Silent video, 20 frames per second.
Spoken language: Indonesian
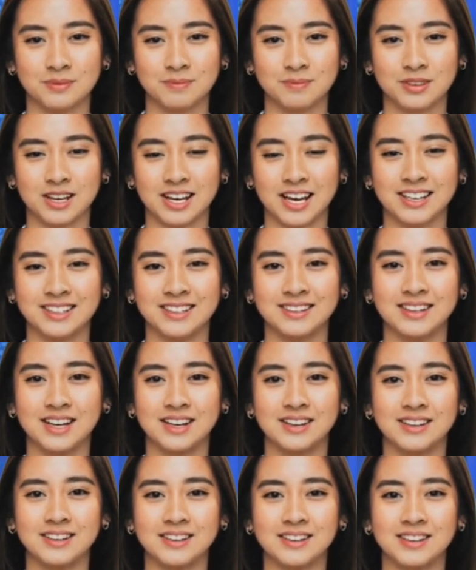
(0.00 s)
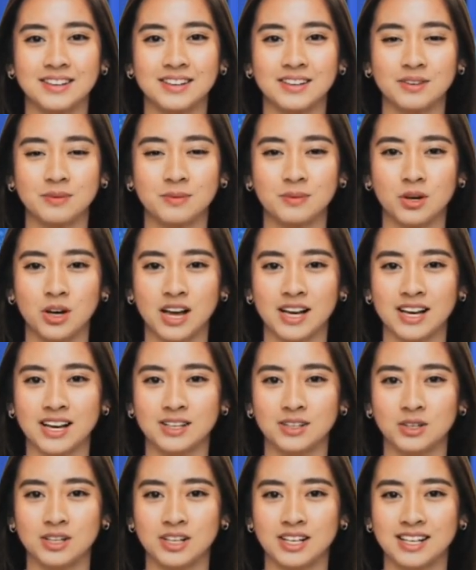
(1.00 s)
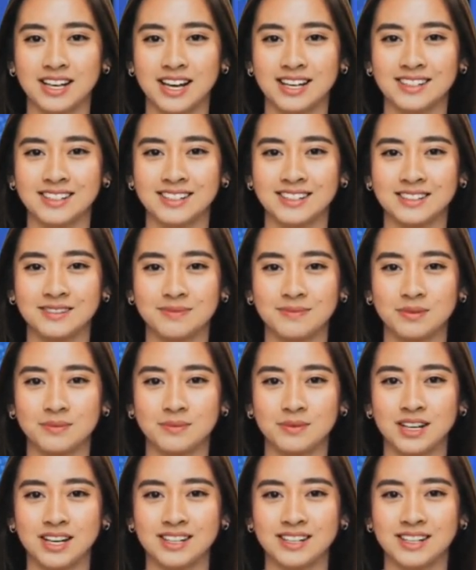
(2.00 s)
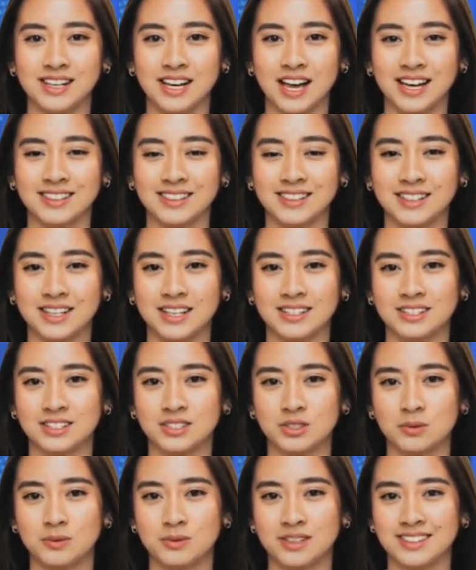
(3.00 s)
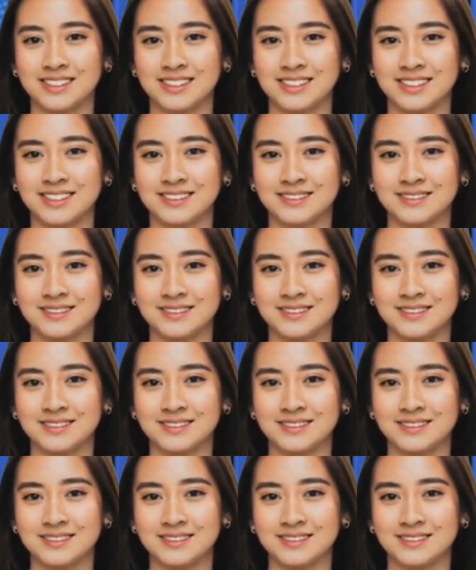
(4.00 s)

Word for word: Menariknya, buah yang unik ini memiliki harga yang cukup tinggi.